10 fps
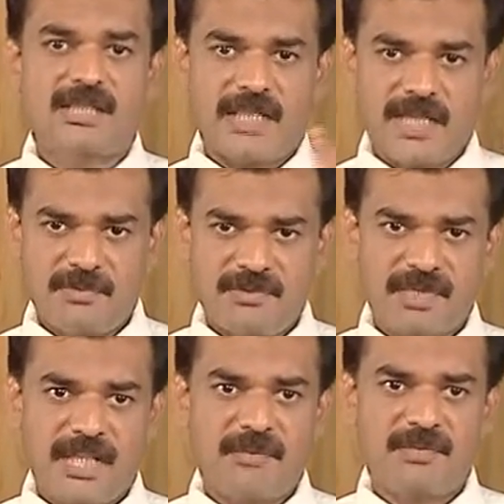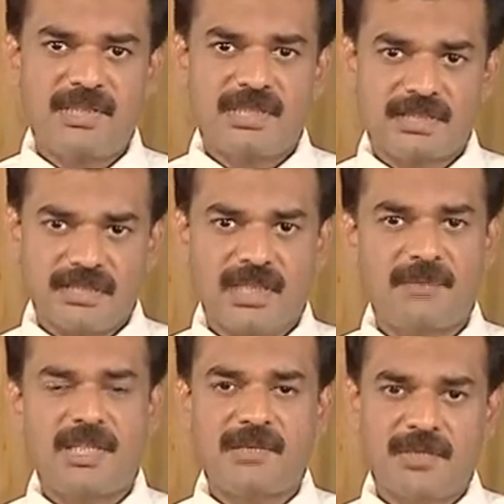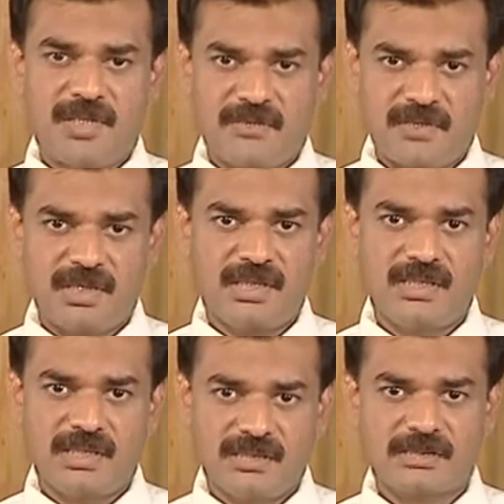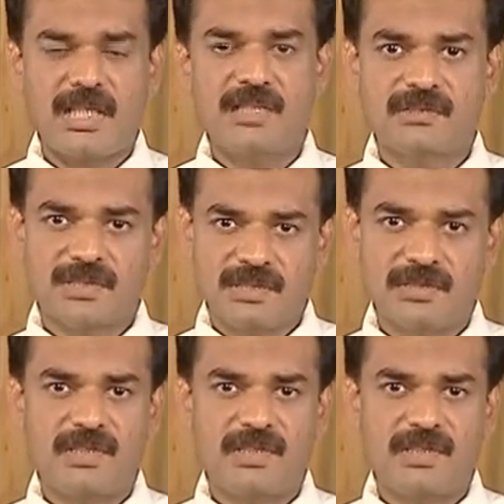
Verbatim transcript: டைப் டூ டயபெட்டிஸ் அதே மாதிரி பெற்றோர்களுக்கு இருந்தாலும் அந்த